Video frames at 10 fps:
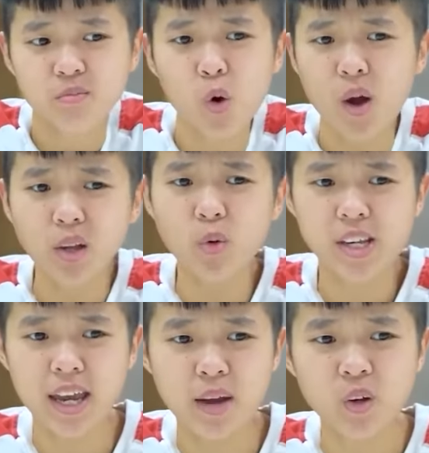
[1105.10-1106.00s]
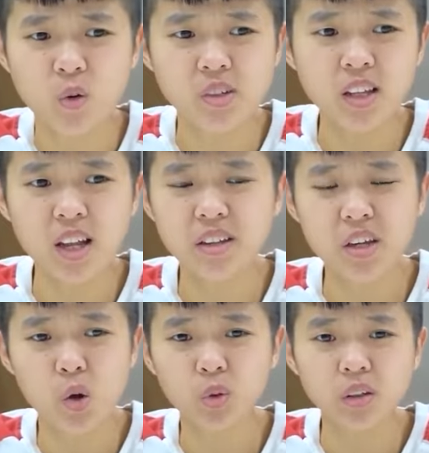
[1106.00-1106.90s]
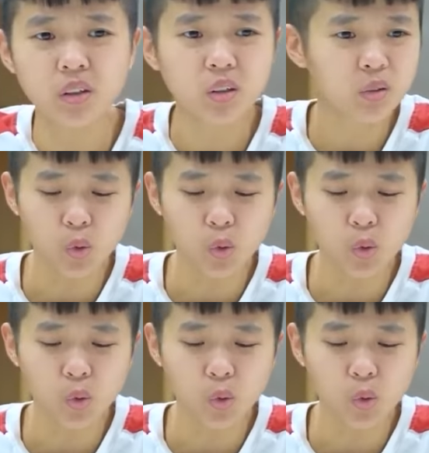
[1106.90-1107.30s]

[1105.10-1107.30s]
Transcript: Đồ ăn của trẻ em thì có rất là nhiều thứ